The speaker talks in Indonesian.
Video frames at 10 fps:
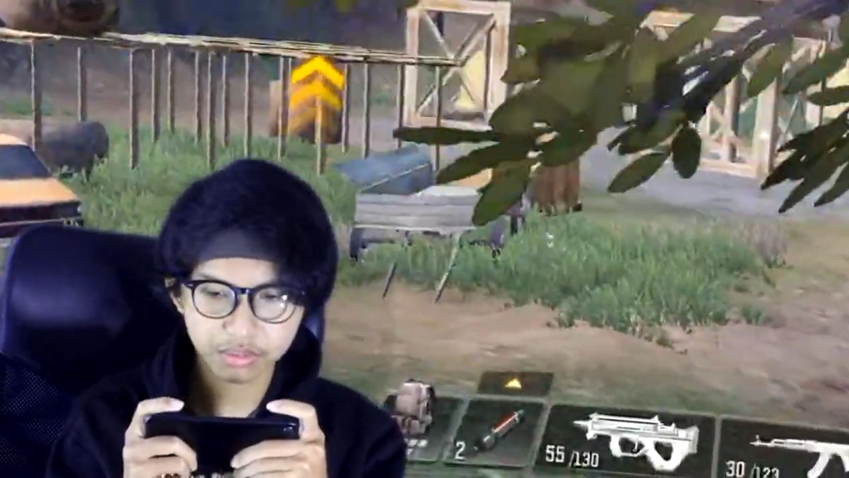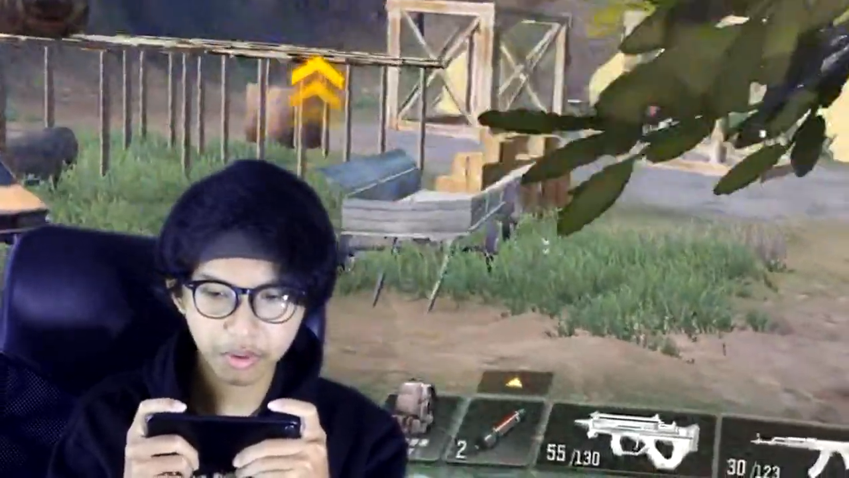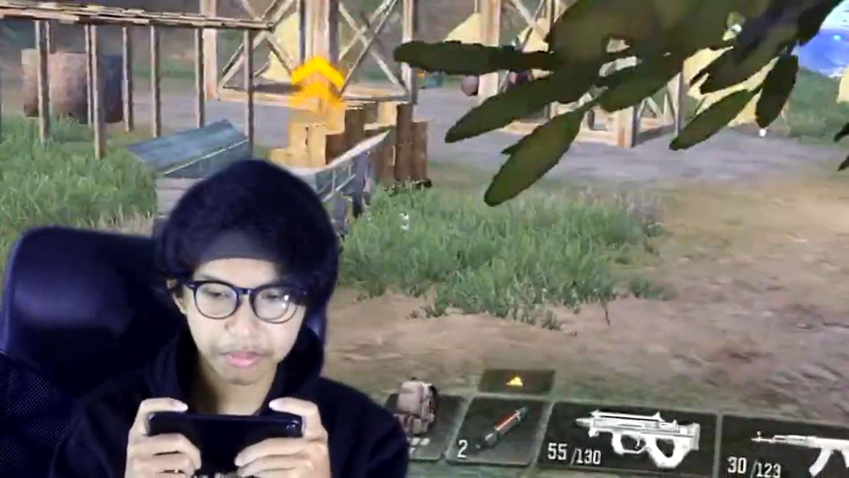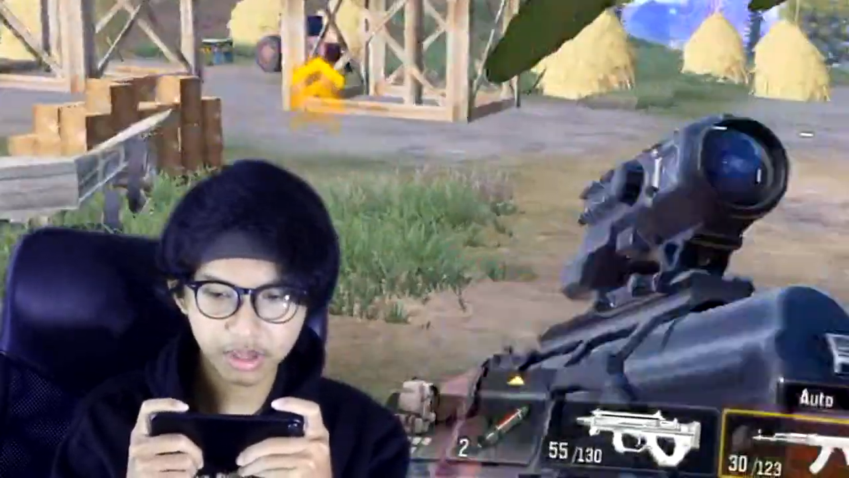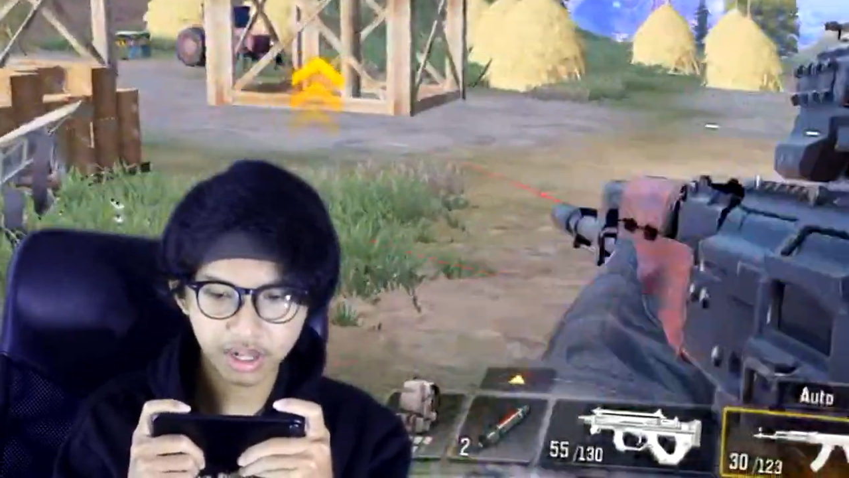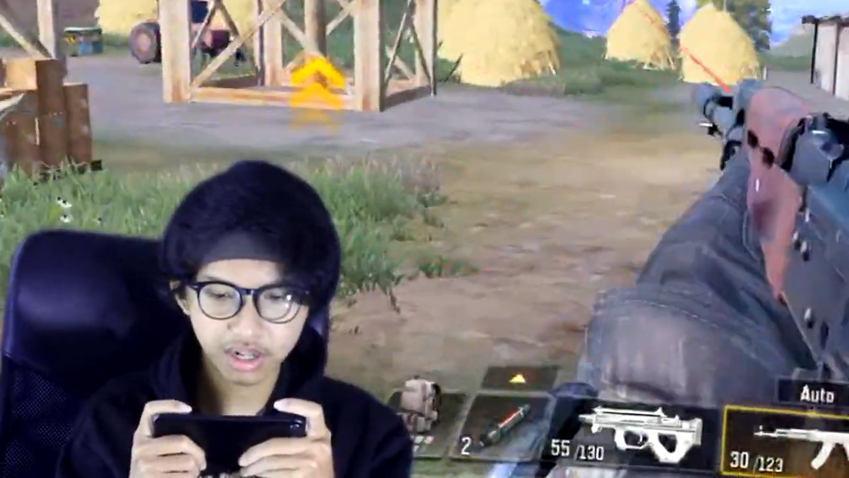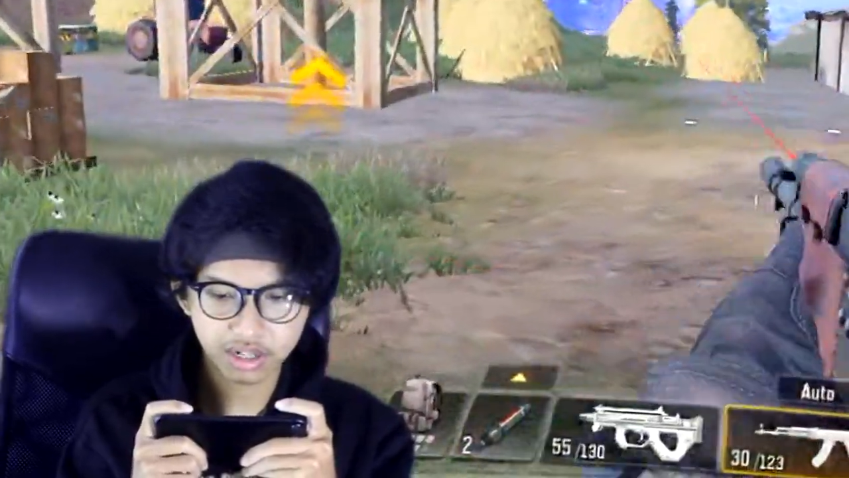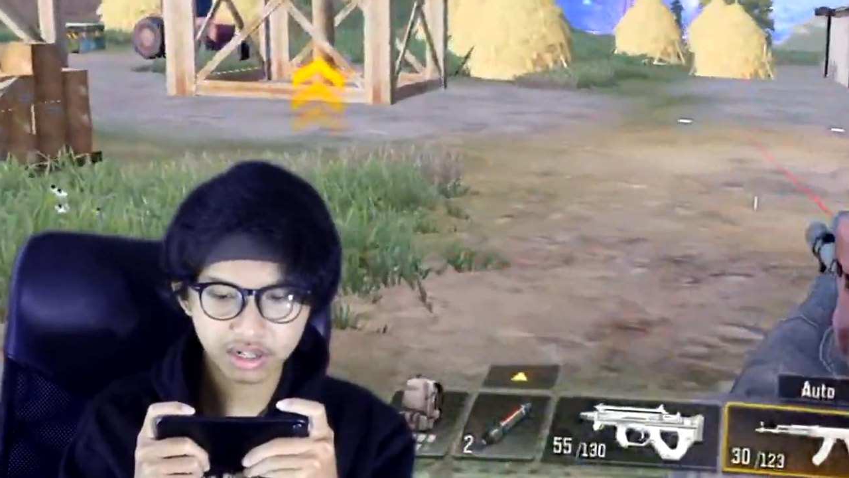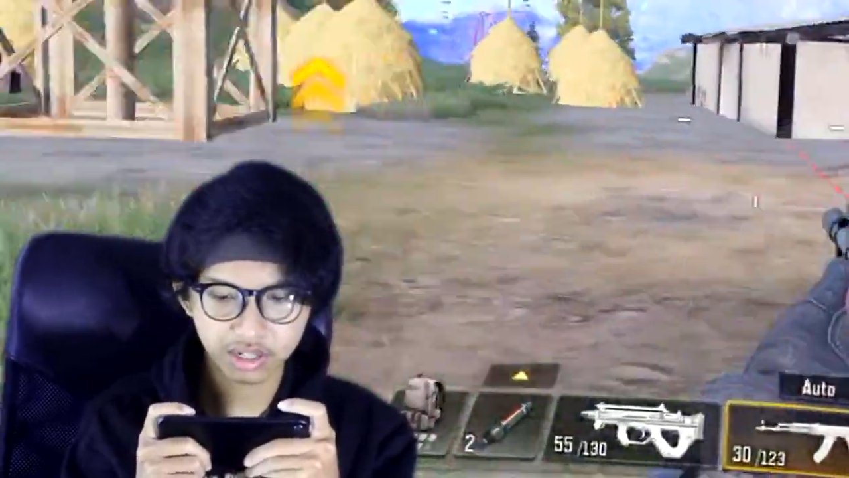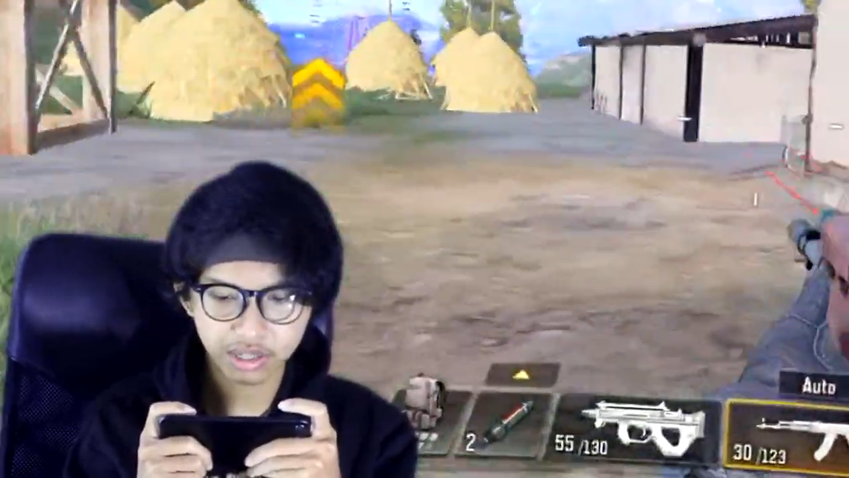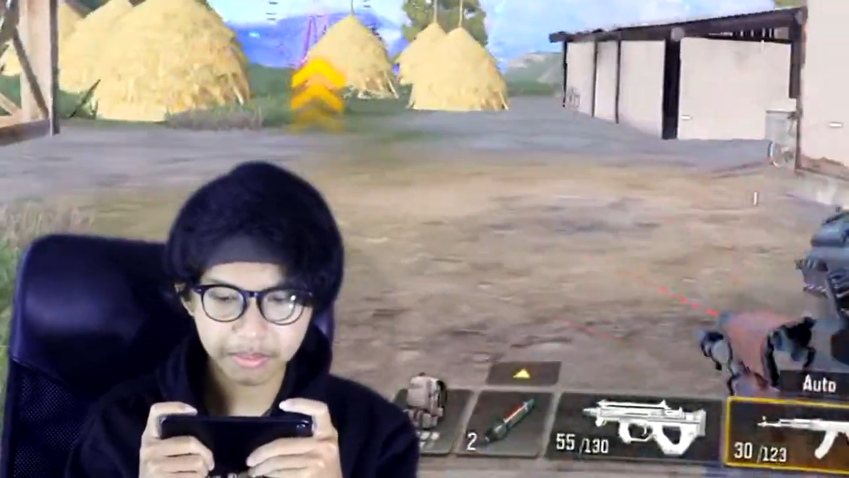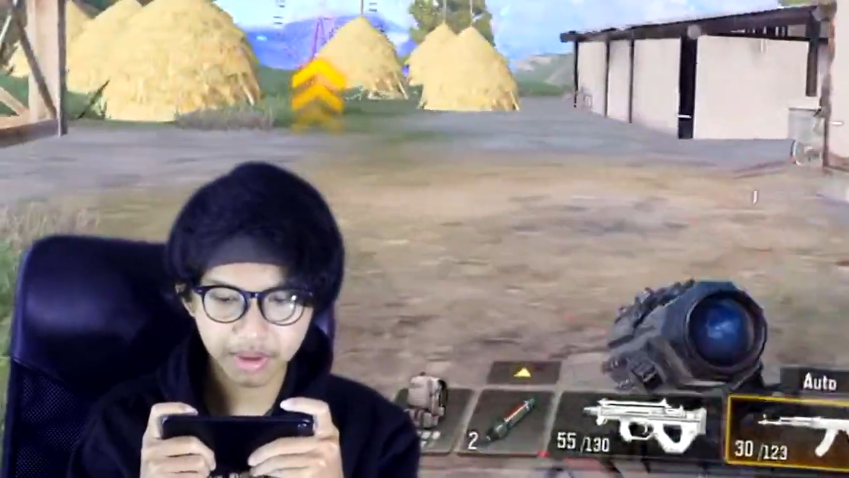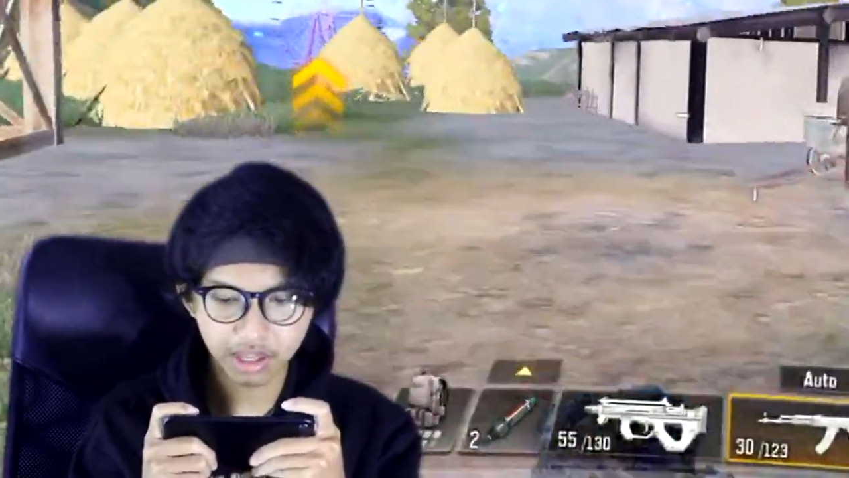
mobil ditembak.